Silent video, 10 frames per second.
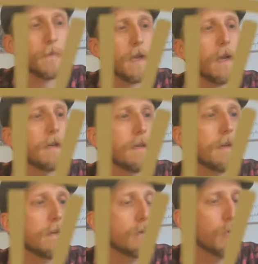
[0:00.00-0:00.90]
eine
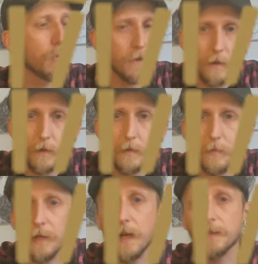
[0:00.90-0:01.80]
der größeren,
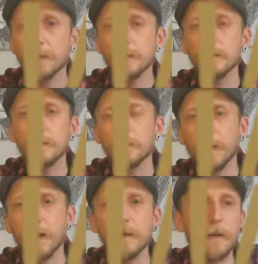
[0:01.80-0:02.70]
bekannteren
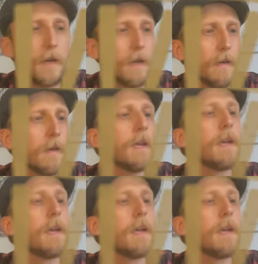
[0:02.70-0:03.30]
Brennereien,